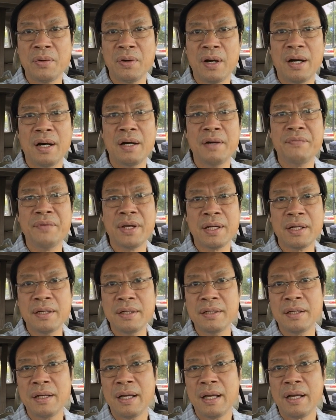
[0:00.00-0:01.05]
của Việt
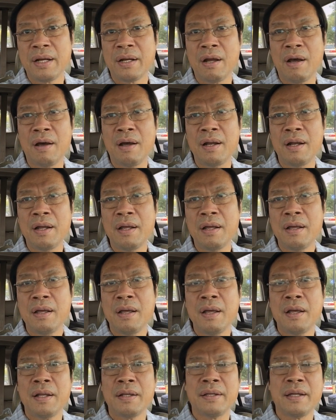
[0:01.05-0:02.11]
Hương đó
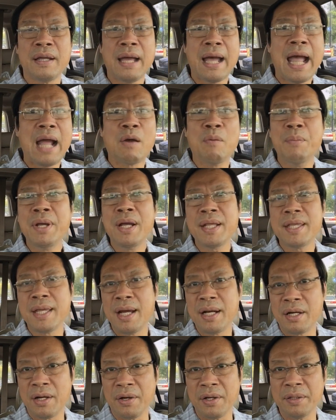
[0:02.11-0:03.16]
thì ai cũng biết hết
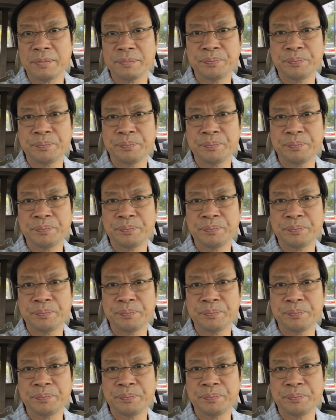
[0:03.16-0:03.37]
trơn rồi